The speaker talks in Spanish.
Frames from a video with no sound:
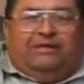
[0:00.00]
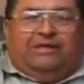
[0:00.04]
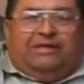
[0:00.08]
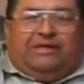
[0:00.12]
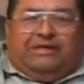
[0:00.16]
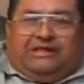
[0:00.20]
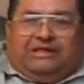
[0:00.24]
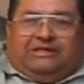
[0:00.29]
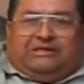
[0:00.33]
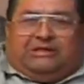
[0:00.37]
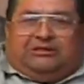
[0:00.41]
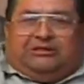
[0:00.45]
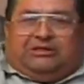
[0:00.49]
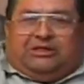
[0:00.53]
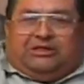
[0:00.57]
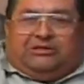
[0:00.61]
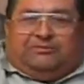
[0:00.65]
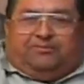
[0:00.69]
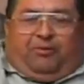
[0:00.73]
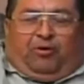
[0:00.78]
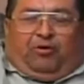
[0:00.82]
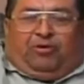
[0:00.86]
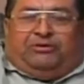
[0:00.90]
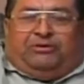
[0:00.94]
y se
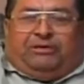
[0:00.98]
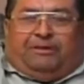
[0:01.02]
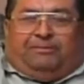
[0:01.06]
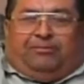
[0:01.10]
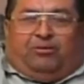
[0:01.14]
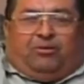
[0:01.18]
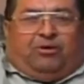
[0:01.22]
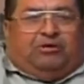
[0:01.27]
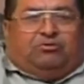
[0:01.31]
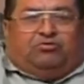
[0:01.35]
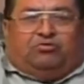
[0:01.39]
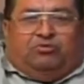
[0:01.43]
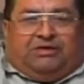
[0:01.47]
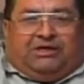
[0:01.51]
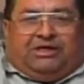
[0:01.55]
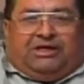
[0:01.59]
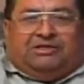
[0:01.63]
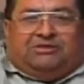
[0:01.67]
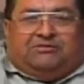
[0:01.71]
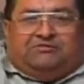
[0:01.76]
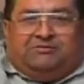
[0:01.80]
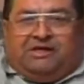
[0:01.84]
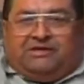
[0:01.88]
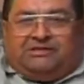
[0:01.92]
transporta por las
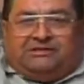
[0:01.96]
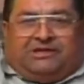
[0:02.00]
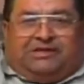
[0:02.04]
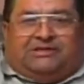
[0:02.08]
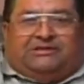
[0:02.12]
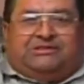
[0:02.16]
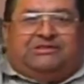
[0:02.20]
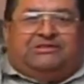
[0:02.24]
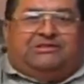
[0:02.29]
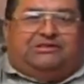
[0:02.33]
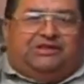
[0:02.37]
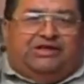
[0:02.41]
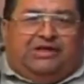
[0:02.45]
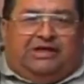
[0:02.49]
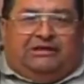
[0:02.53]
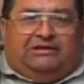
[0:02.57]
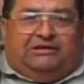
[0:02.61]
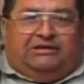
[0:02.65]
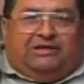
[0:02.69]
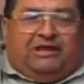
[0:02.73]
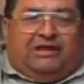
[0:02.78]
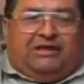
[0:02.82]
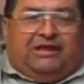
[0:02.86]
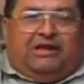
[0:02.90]
únicas vías que
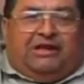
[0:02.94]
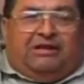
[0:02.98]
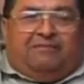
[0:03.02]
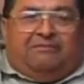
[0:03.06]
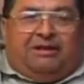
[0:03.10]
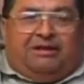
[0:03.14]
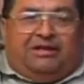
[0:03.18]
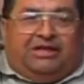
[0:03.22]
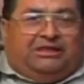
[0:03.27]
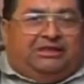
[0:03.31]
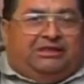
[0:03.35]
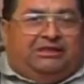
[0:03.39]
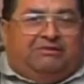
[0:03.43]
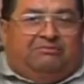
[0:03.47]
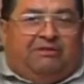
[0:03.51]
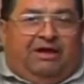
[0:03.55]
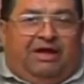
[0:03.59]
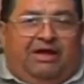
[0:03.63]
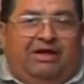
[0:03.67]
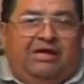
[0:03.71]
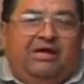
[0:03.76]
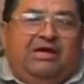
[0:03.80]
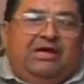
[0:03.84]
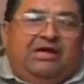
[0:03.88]
existían, que eran la marítima
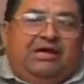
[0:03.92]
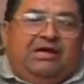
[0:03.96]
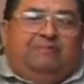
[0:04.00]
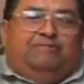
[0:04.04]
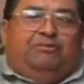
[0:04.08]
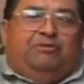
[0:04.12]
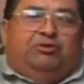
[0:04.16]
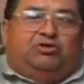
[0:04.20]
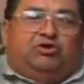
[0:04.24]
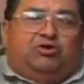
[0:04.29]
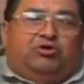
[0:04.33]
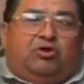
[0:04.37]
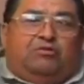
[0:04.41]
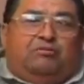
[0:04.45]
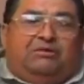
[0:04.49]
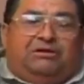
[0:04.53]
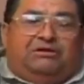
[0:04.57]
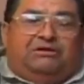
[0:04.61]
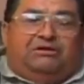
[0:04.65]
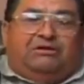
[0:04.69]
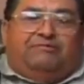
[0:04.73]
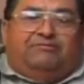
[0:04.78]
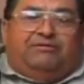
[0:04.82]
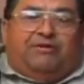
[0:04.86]
y
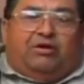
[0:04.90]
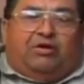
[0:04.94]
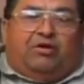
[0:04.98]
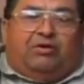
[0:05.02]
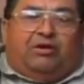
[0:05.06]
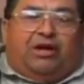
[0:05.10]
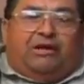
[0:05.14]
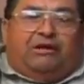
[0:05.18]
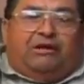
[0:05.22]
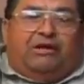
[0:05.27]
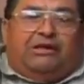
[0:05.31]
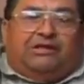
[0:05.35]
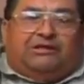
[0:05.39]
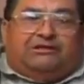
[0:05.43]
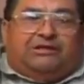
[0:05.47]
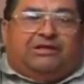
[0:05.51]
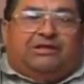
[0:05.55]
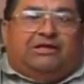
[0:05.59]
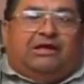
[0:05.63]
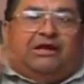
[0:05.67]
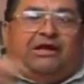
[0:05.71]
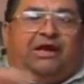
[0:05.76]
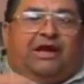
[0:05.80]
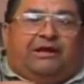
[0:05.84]
posteriormente en ferrocarril hasta
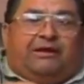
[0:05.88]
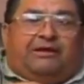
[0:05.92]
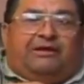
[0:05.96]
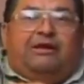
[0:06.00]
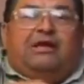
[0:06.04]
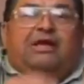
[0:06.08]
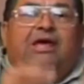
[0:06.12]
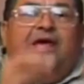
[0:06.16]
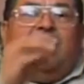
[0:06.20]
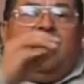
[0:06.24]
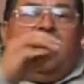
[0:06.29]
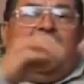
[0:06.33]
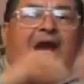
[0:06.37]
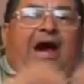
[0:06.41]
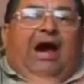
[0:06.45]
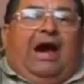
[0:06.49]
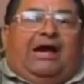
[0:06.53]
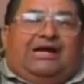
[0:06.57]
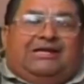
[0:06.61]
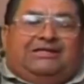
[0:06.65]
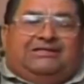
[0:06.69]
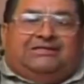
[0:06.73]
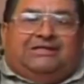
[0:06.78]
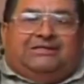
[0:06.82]
llegar
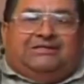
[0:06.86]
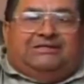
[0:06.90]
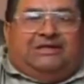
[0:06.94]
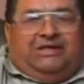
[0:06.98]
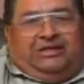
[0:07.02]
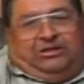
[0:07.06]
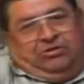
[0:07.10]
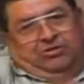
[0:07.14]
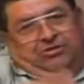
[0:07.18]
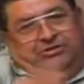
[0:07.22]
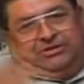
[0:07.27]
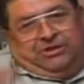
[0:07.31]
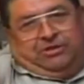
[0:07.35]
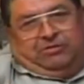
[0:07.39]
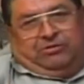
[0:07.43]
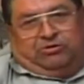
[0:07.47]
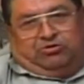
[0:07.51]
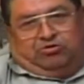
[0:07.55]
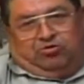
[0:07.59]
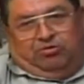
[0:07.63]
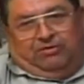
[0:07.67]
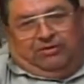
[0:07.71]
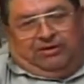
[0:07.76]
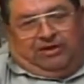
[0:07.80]
a este sitio Cerro
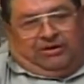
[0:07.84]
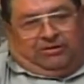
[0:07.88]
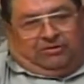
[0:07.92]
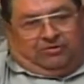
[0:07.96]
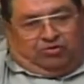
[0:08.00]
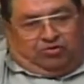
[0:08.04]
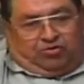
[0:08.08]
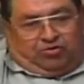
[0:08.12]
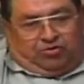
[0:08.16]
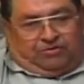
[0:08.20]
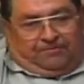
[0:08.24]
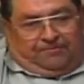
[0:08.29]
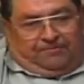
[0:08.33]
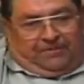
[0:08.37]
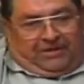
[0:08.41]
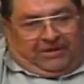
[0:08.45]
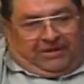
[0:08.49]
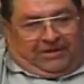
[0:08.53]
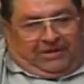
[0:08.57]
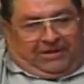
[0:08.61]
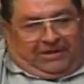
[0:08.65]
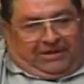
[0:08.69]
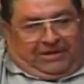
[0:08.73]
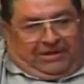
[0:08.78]
Azul Veracruz.
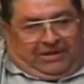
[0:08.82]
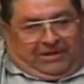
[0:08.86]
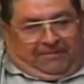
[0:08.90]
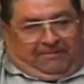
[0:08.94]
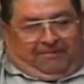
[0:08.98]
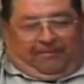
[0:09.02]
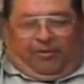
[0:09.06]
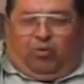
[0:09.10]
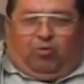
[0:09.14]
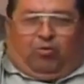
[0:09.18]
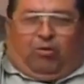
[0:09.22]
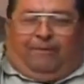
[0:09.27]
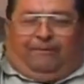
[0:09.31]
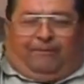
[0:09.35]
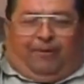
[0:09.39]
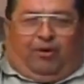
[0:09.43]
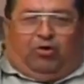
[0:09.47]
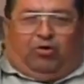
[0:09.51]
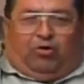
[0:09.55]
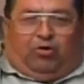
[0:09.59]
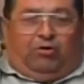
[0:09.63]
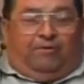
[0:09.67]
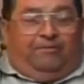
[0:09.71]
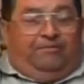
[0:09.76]
Poco a poco